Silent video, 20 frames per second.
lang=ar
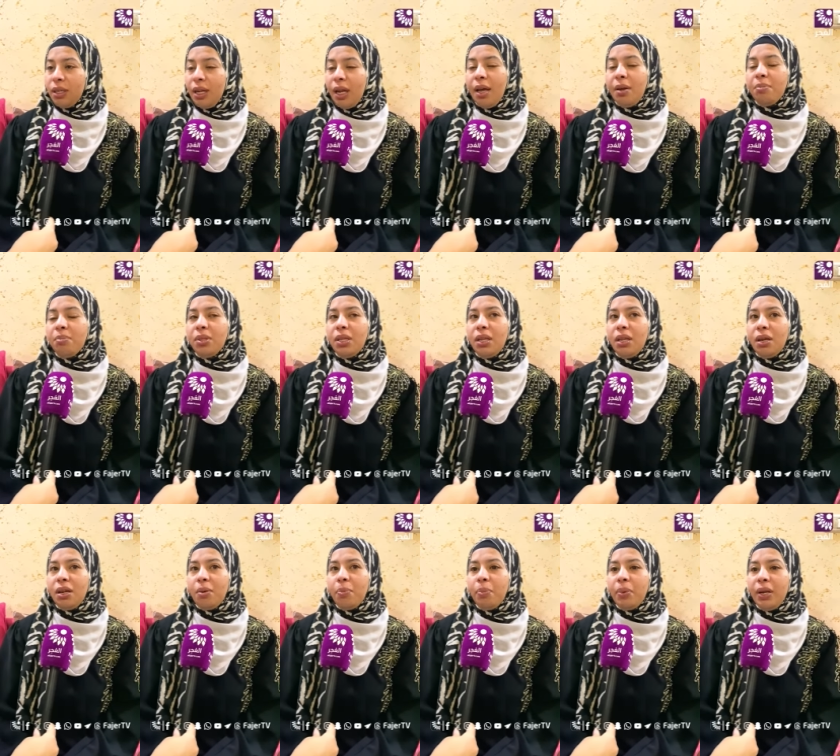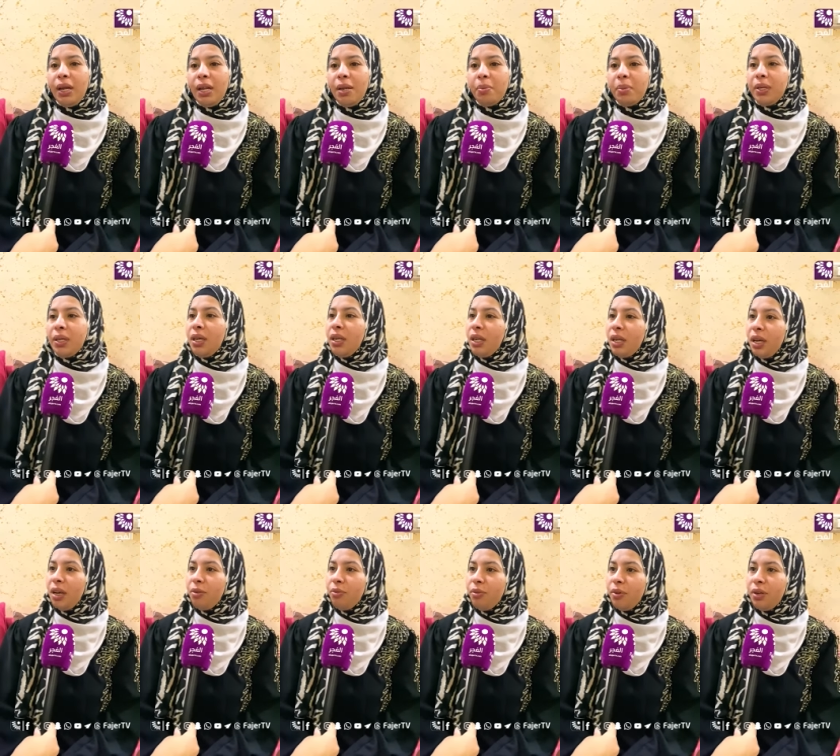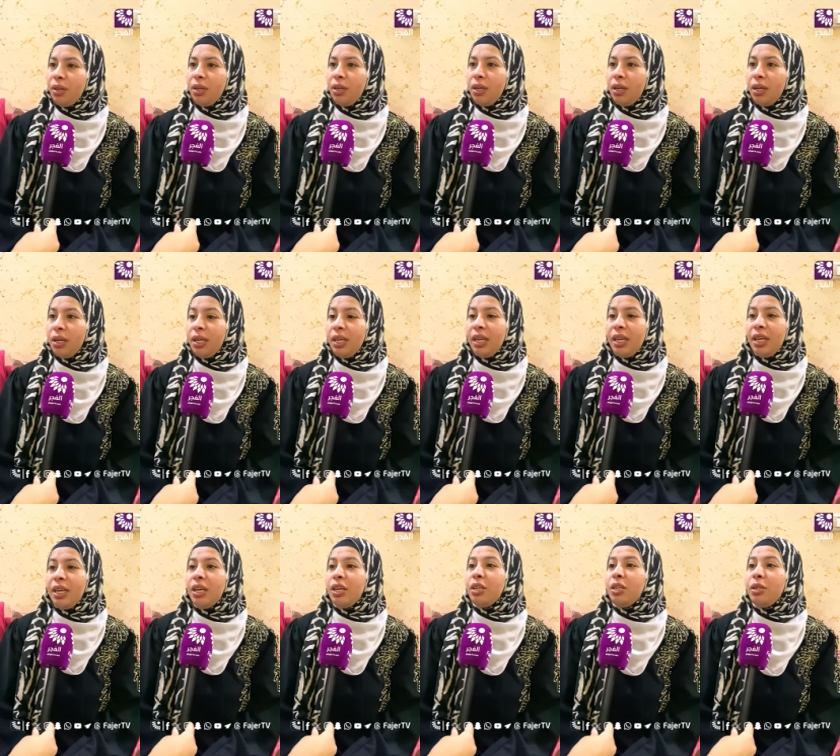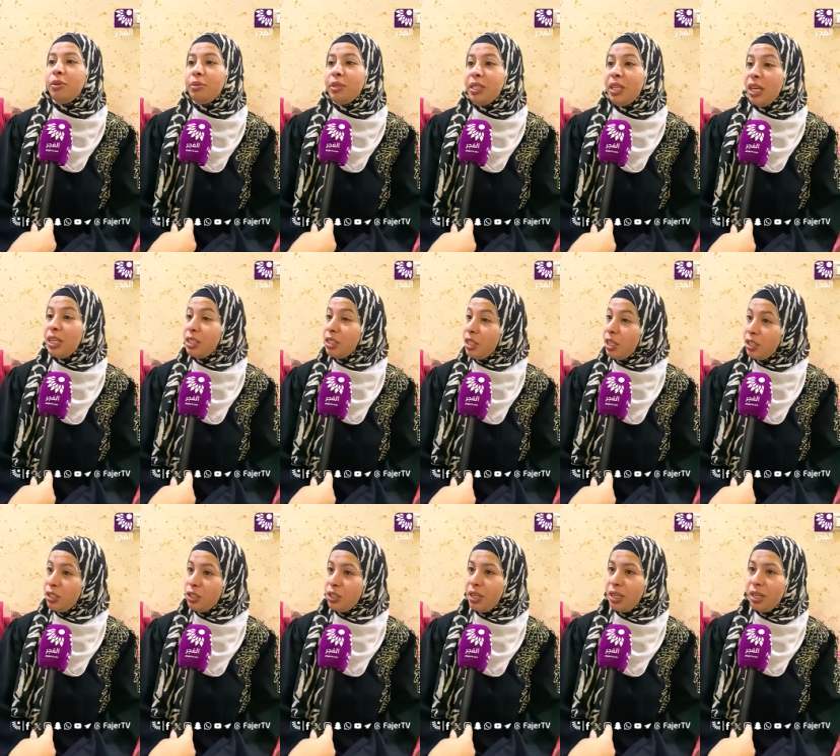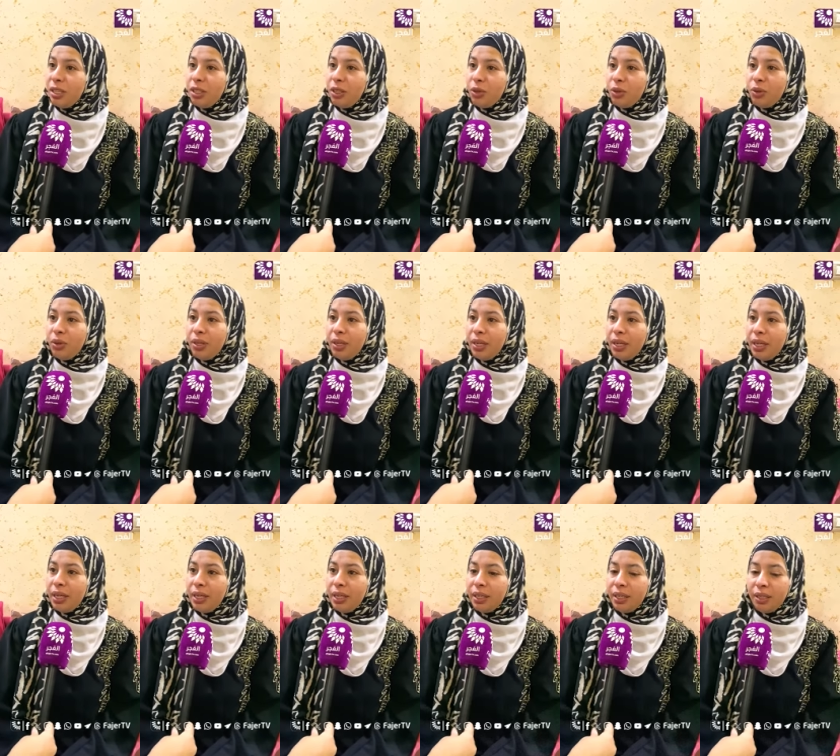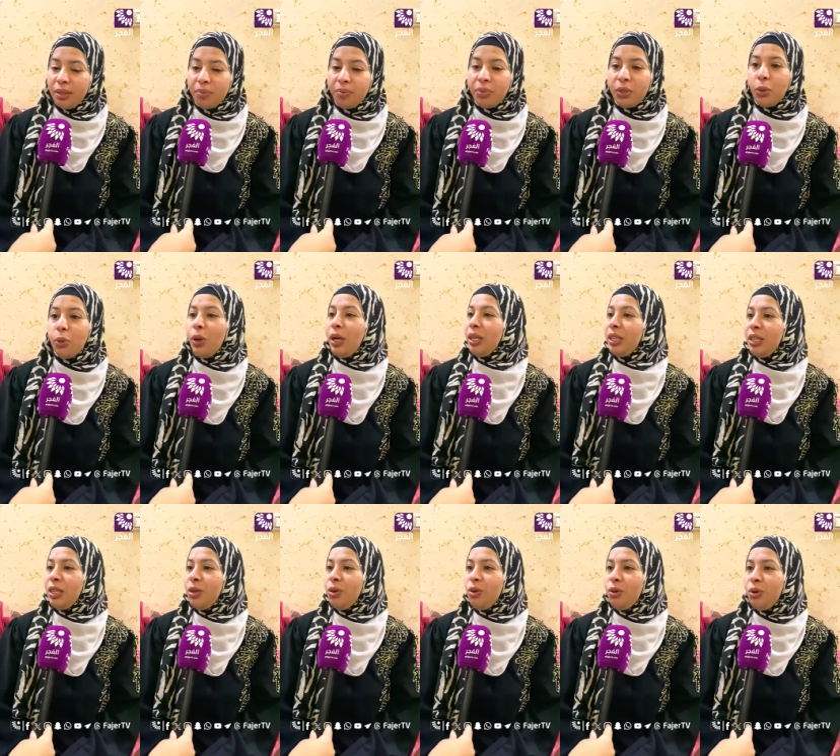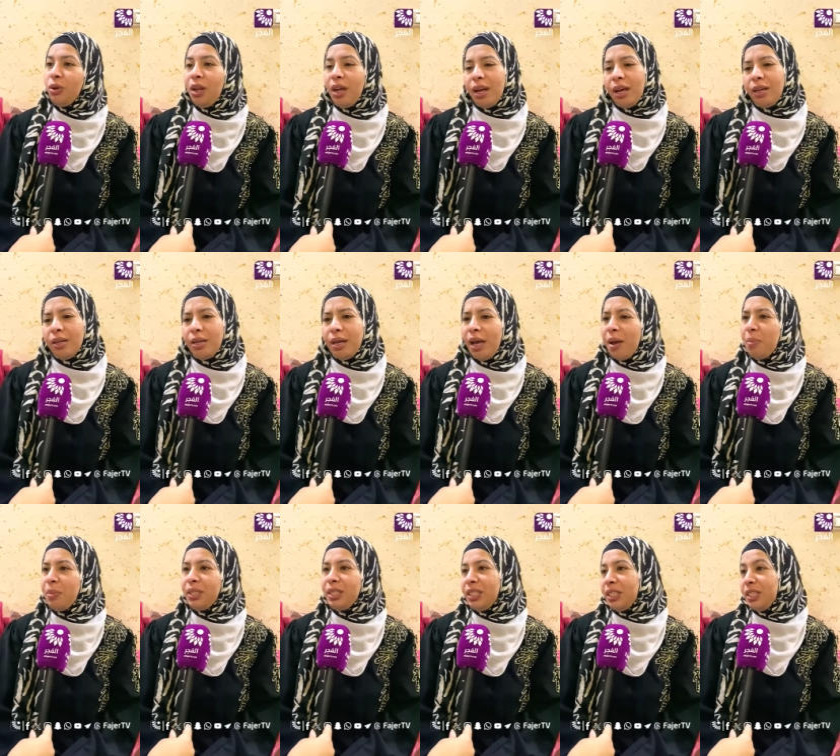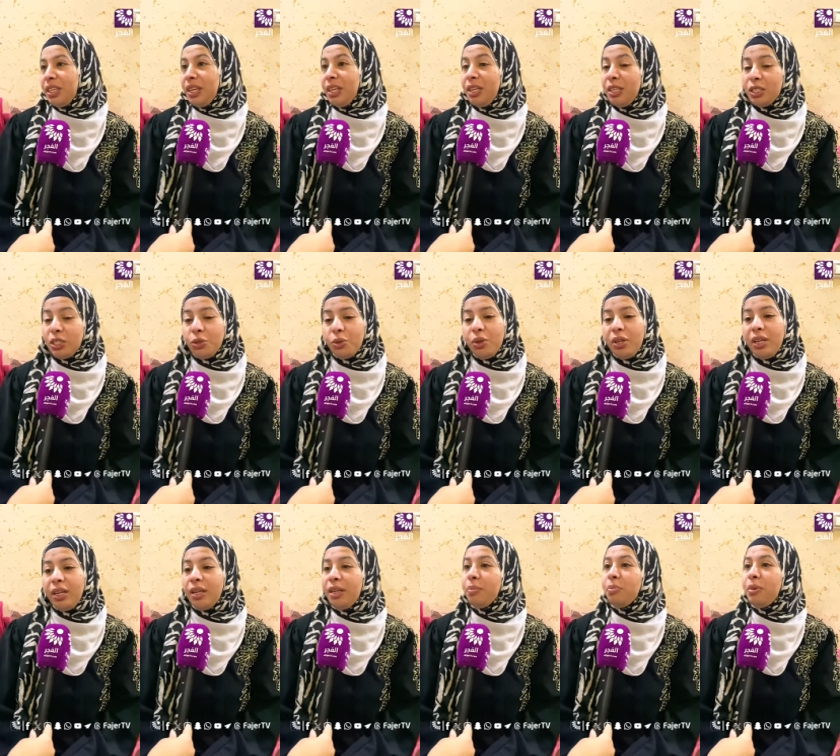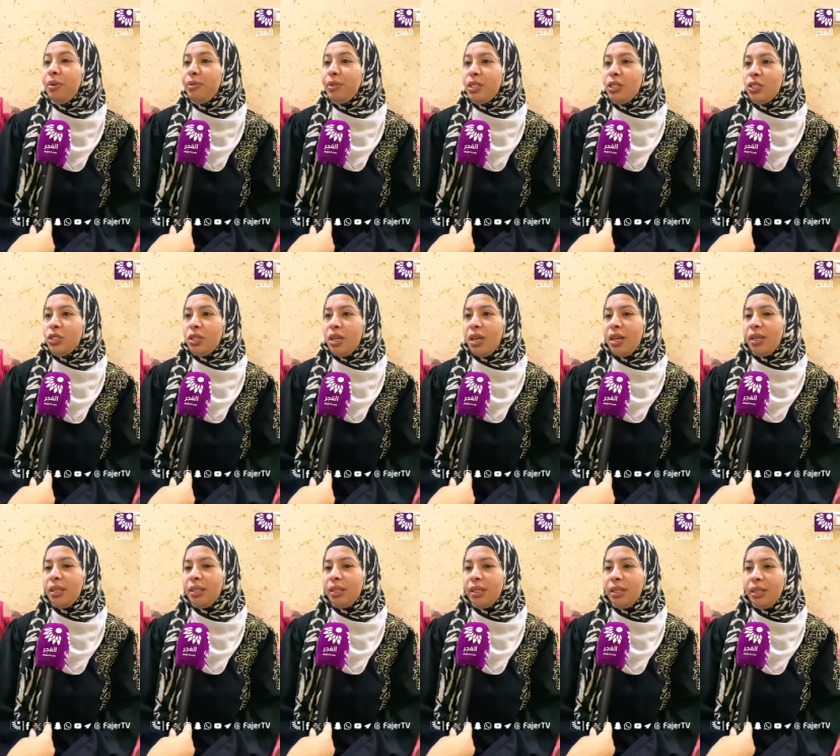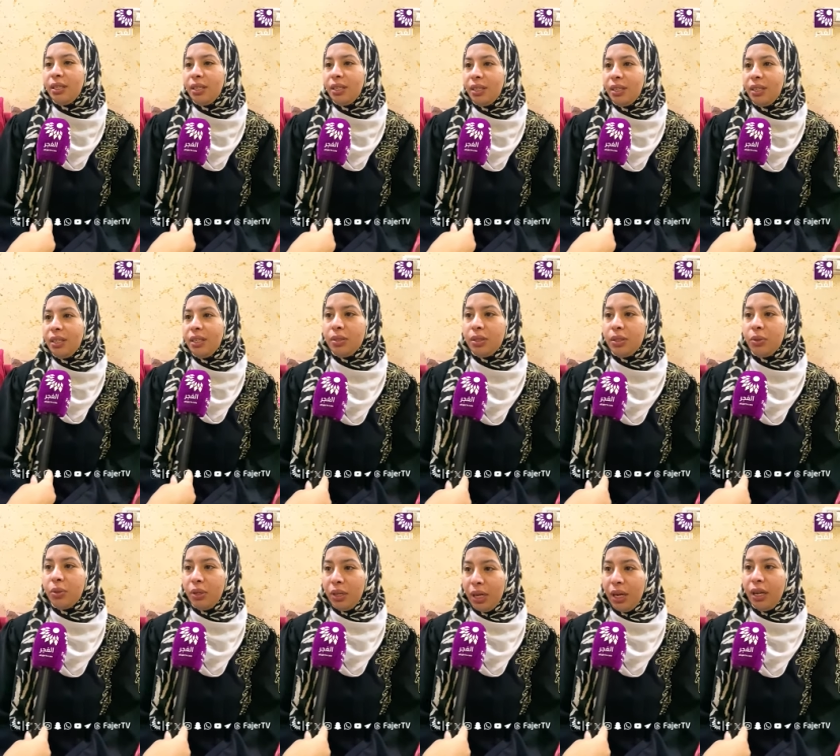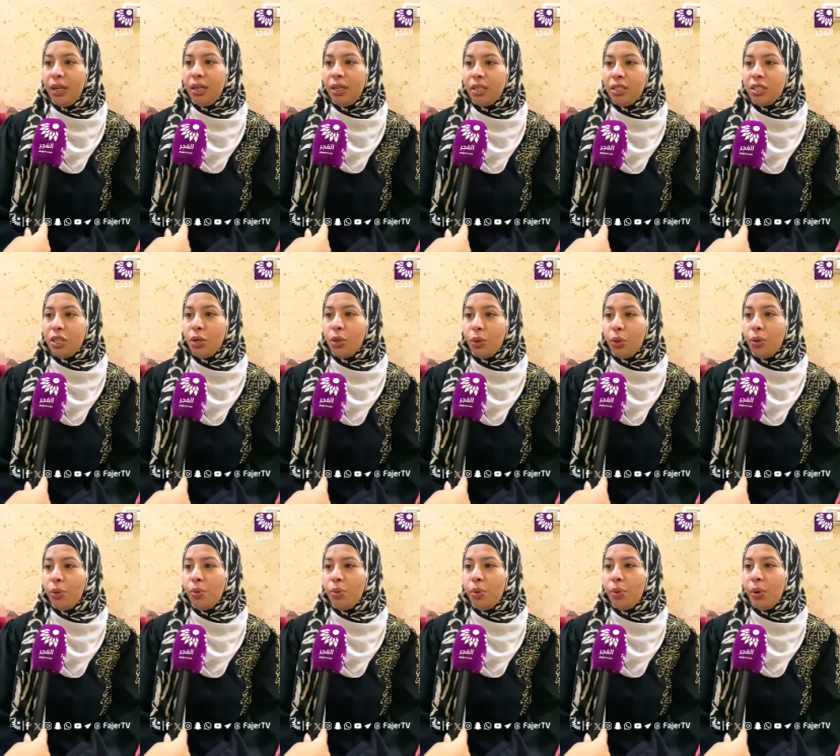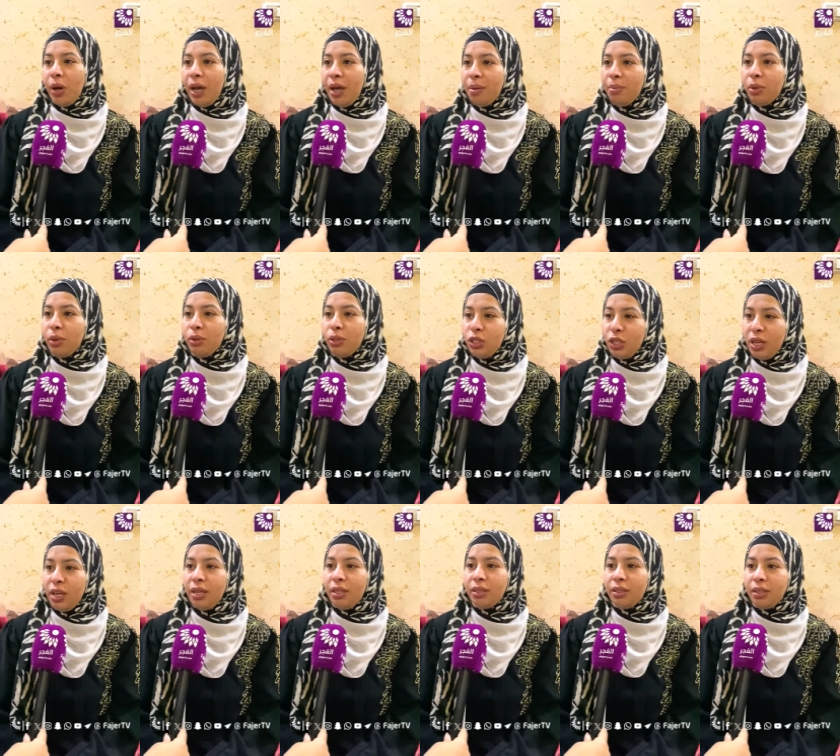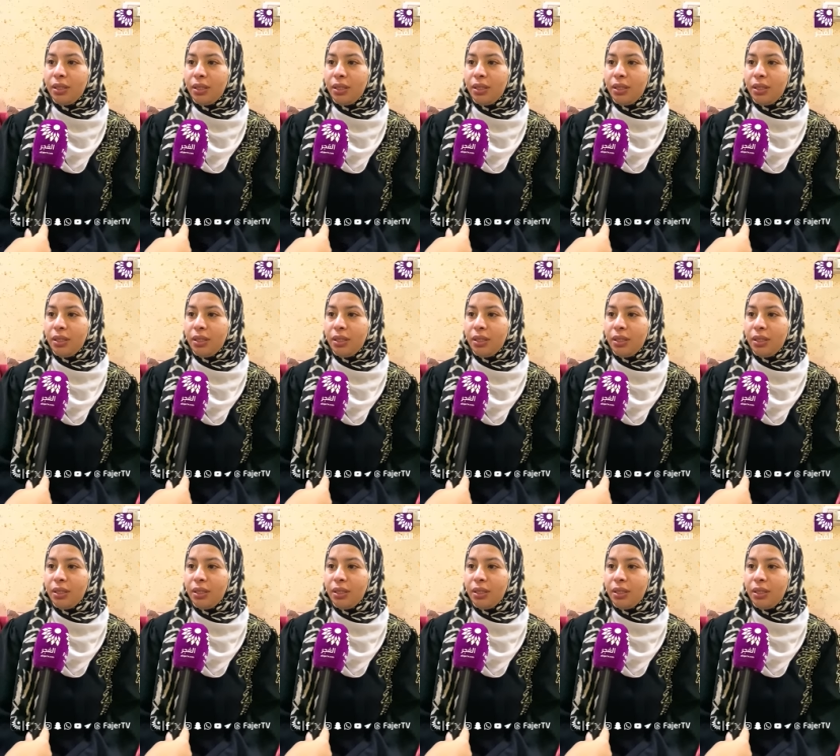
الحمد لله رب العالمين كان يخاف الله نفسي استشهد لي واحكي له انه لا يا احمد تترك ليش كل نفس الشهاده بكى عليه صار اخوه وعامر وجهاد